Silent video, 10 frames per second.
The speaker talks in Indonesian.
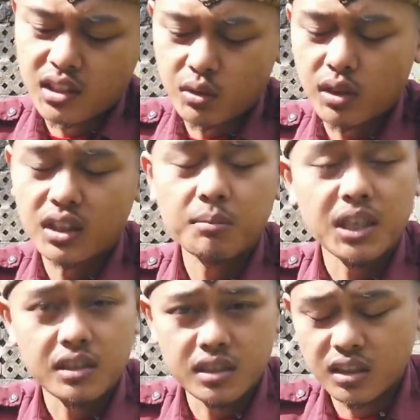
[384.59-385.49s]
indukannya
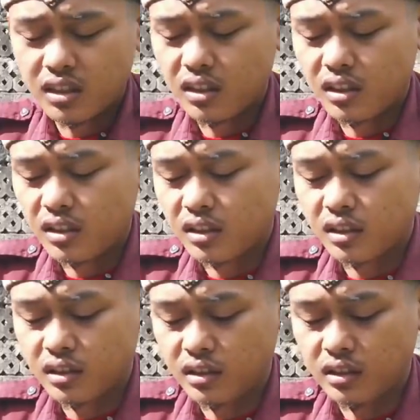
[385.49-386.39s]
masih
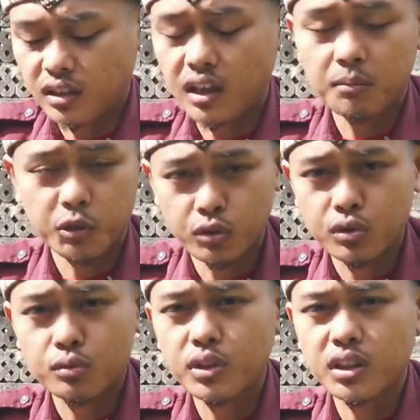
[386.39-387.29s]
eh, akan
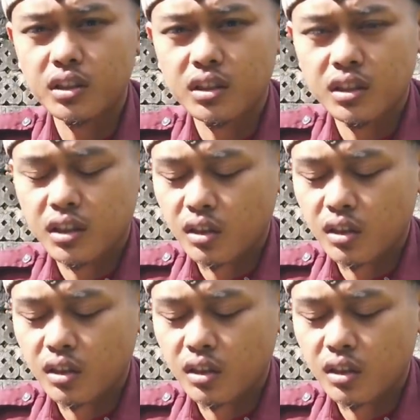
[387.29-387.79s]
menyusui